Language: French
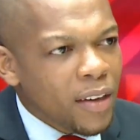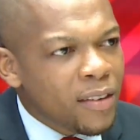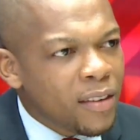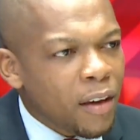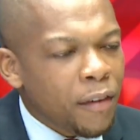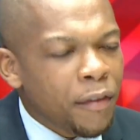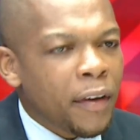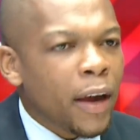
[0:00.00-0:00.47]

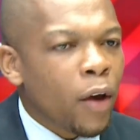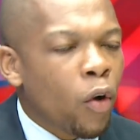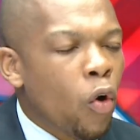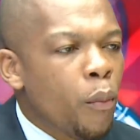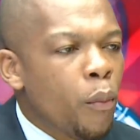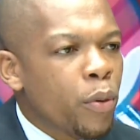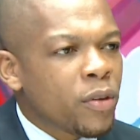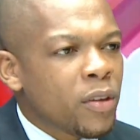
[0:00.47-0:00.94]
C'est vrai
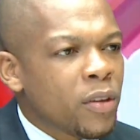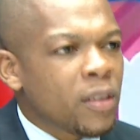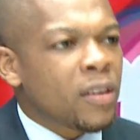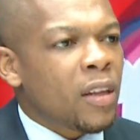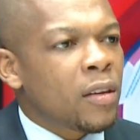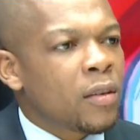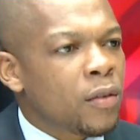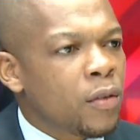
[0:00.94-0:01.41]
qu'on peut se
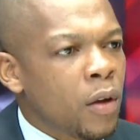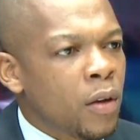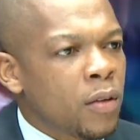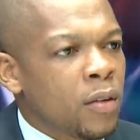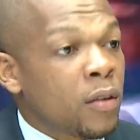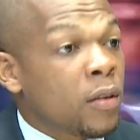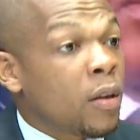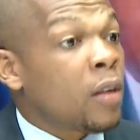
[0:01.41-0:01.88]

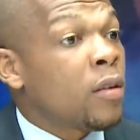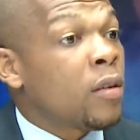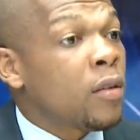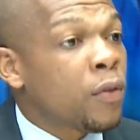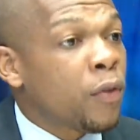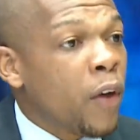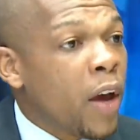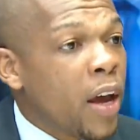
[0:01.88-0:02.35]

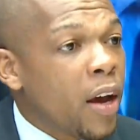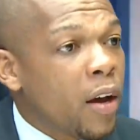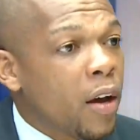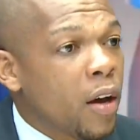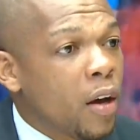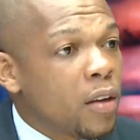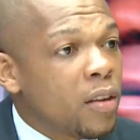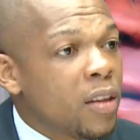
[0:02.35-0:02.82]
satisfaire
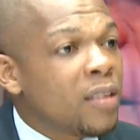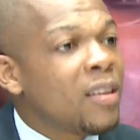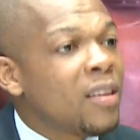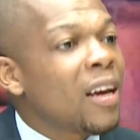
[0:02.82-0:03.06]
des